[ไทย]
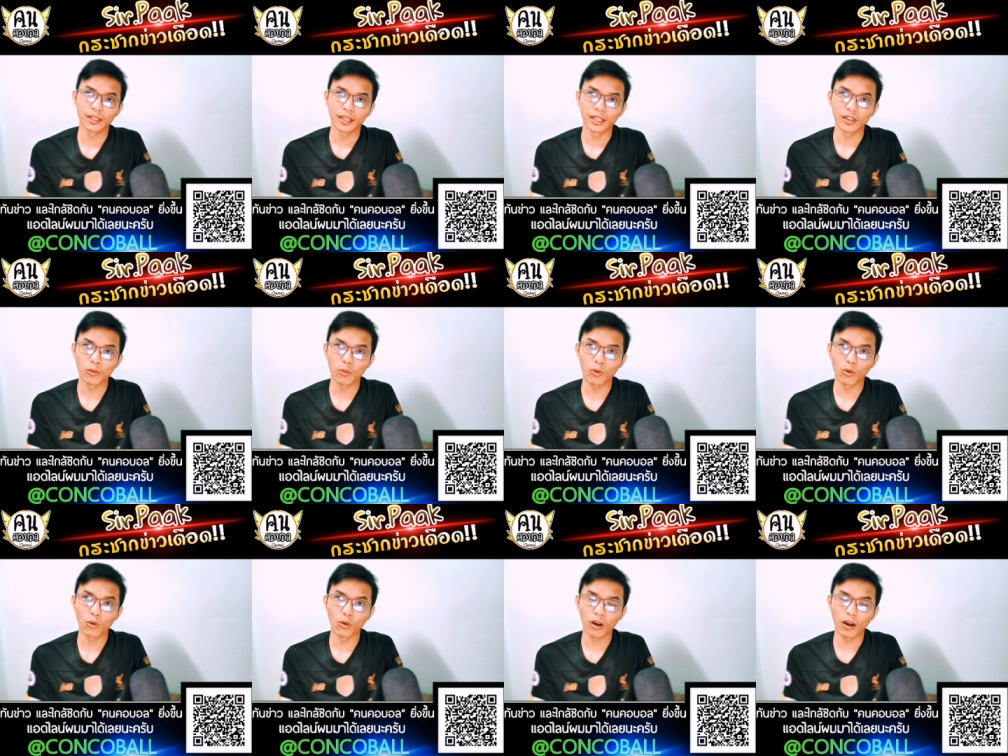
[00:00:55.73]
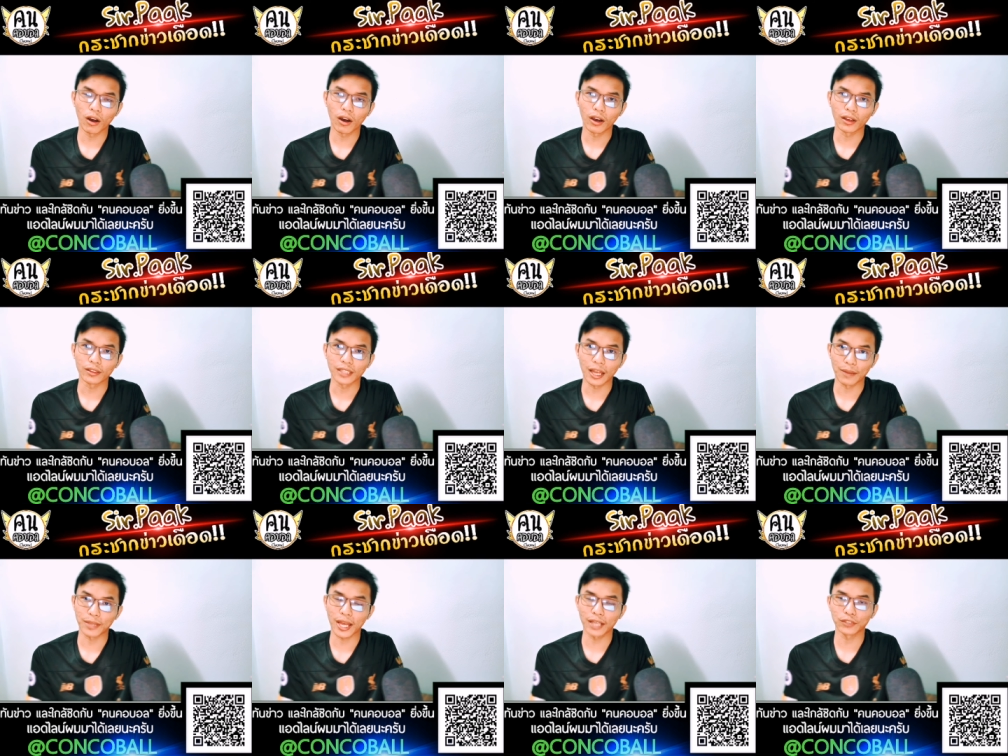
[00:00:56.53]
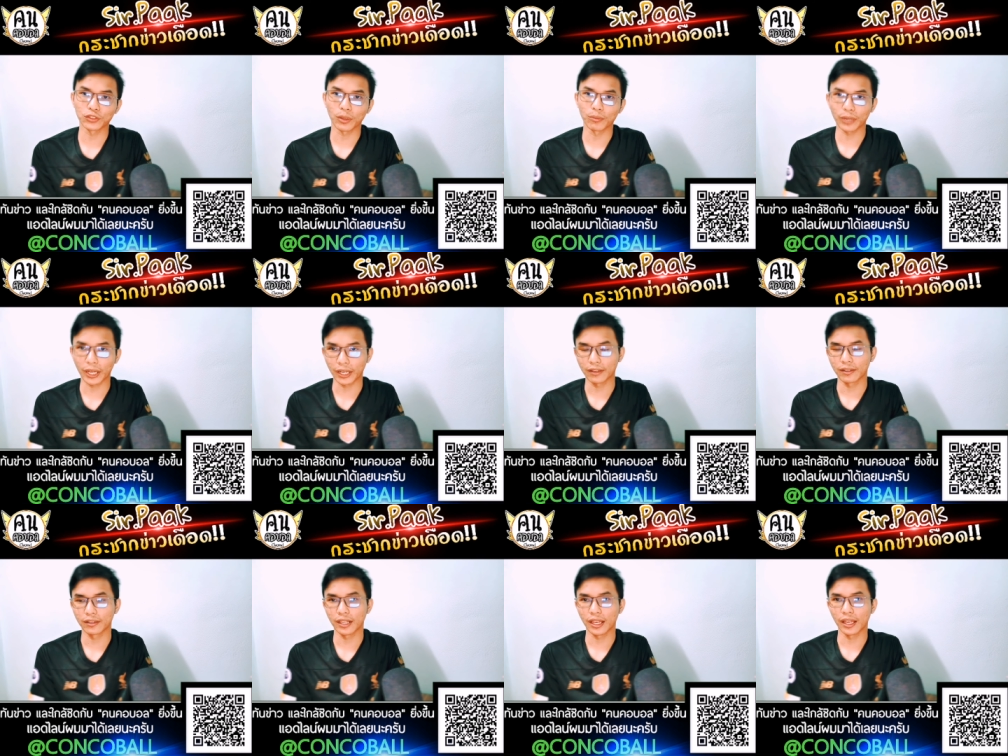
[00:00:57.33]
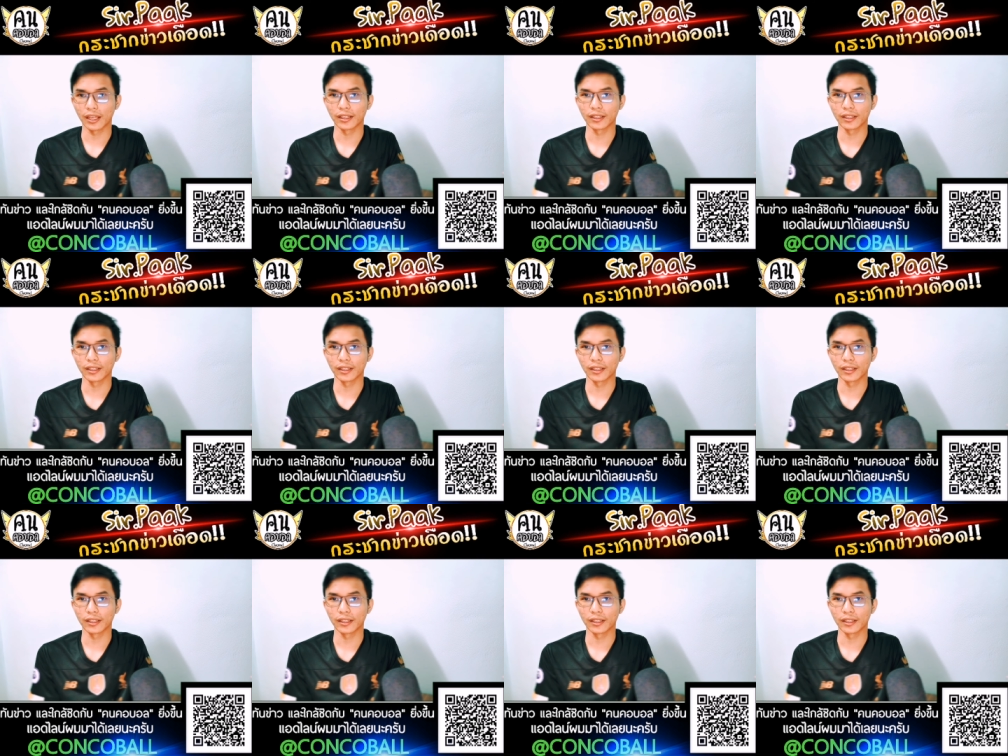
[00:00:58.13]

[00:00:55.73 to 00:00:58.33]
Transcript: ลิเวอร์พูลก็ทำได้สำเร็จใน